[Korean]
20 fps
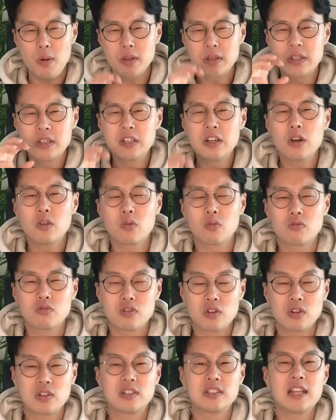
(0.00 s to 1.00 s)
번
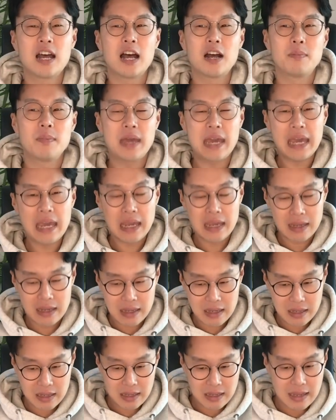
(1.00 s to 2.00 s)
들여놓고선 그 다음에
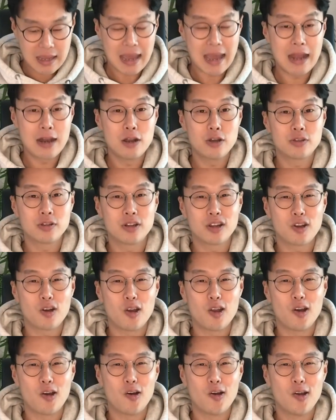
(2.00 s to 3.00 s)
알려드릴
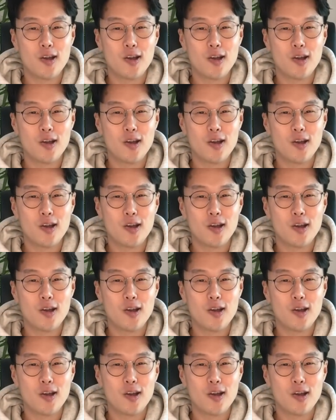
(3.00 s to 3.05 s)
거예요.